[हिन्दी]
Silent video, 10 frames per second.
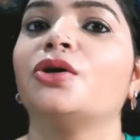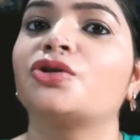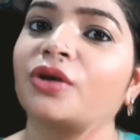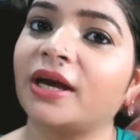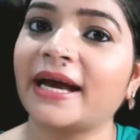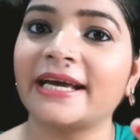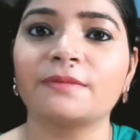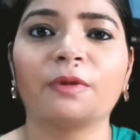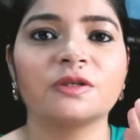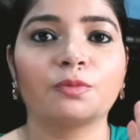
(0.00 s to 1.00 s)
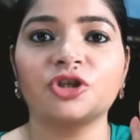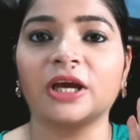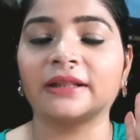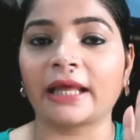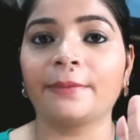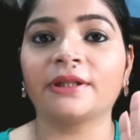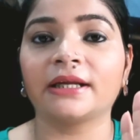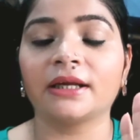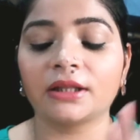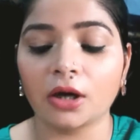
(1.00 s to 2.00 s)
सो या गाइस बस मुझे इतना ही
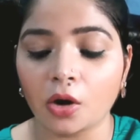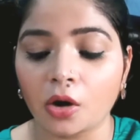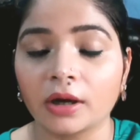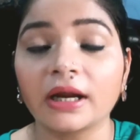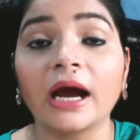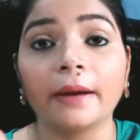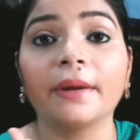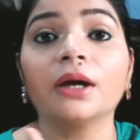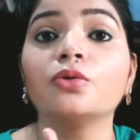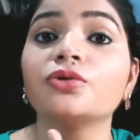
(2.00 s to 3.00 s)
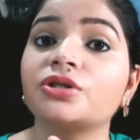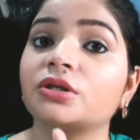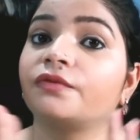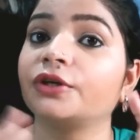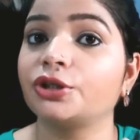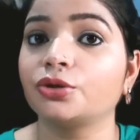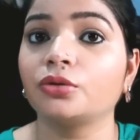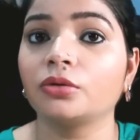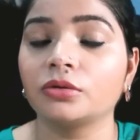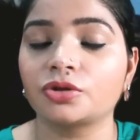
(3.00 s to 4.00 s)
बताना था और हाँ मैं उस वीडियो
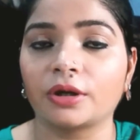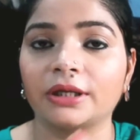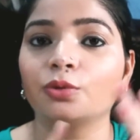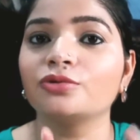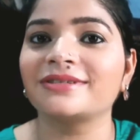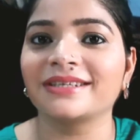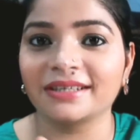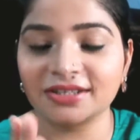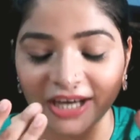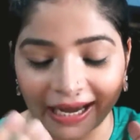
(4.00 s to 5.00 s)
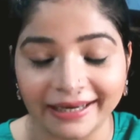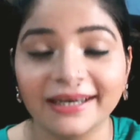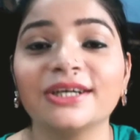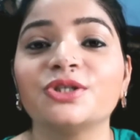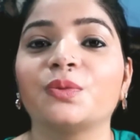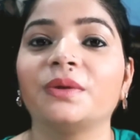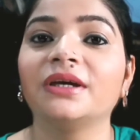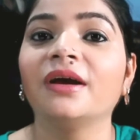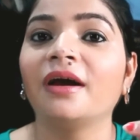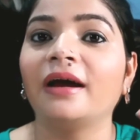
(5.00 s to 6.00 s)
सॉरी उस चैनल का जो भी
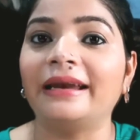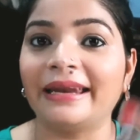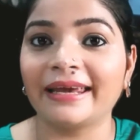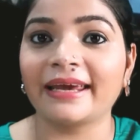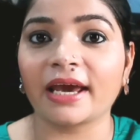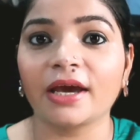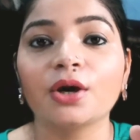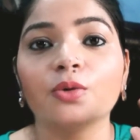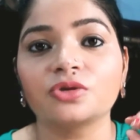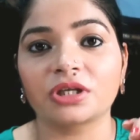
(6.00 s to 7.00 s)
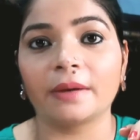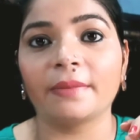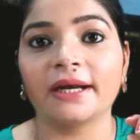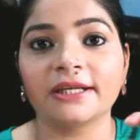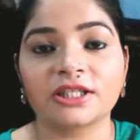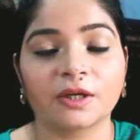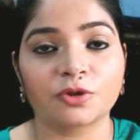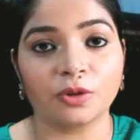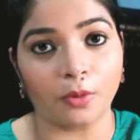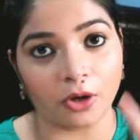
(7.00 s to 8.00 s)
लिंक है उसका मैं
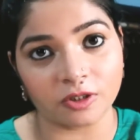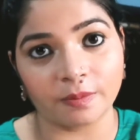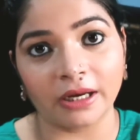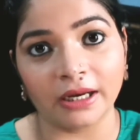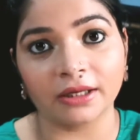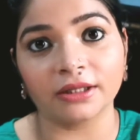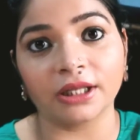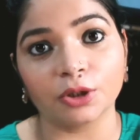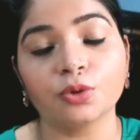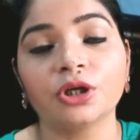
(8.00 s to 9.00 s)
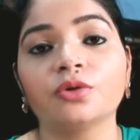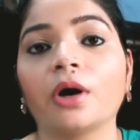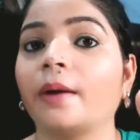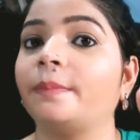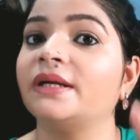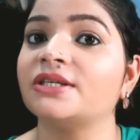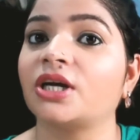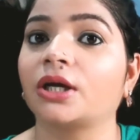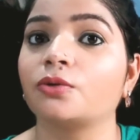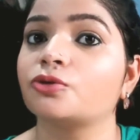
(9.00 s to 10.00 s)
डिस्क्रिप्शन बॉक्स में लिंक दे दूँगी तो आप प्लीज़
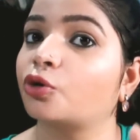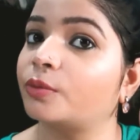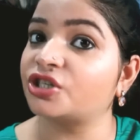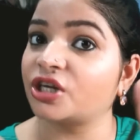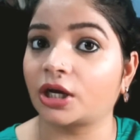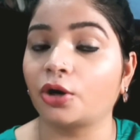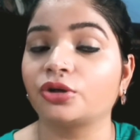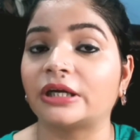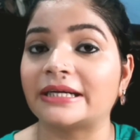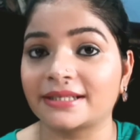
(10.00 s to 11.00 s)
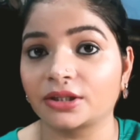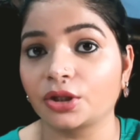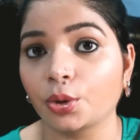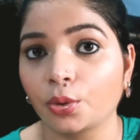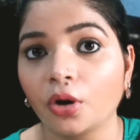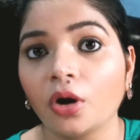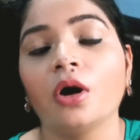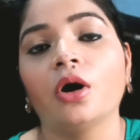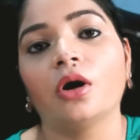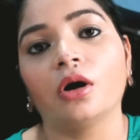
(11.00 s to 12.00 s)
जाके उसको चेकआउट कर सकते हो
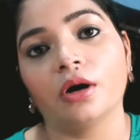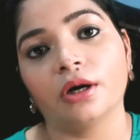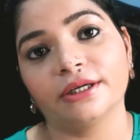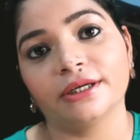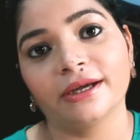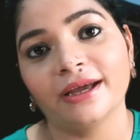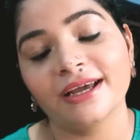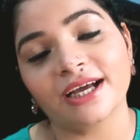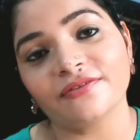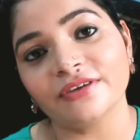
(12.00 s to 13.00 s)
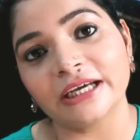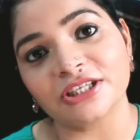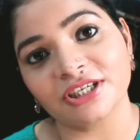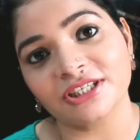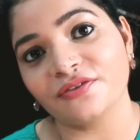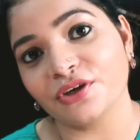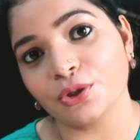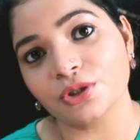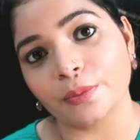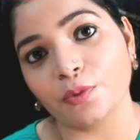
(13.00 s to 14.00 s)
और काफ़ी अच्छे अच्छे
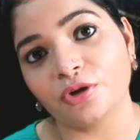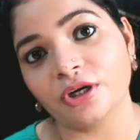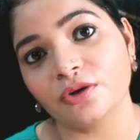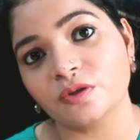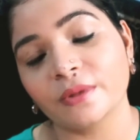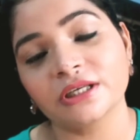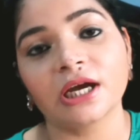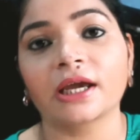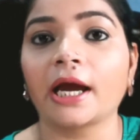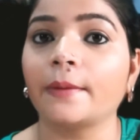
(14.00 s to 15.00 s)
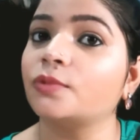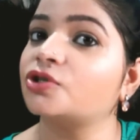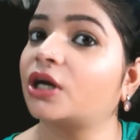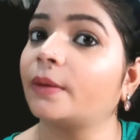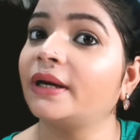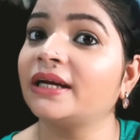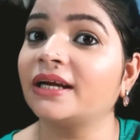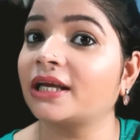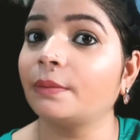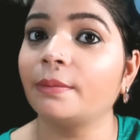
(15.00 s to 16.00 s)
वीडियोज़ अपलोडेड है उसमें जाके आप मुझे कमेंट
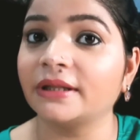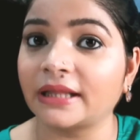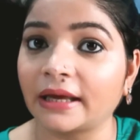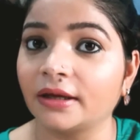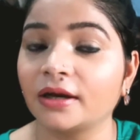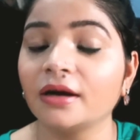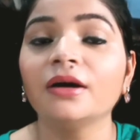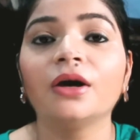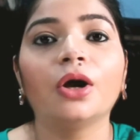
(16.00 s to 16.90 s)
करके भी बताइएगा